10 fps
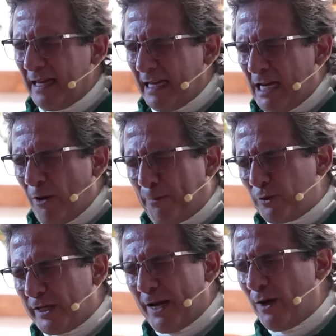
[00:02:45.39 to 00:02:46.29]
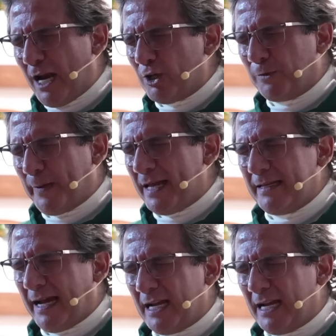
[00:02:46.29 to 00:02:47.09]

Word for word: y lo pusieron a los pies de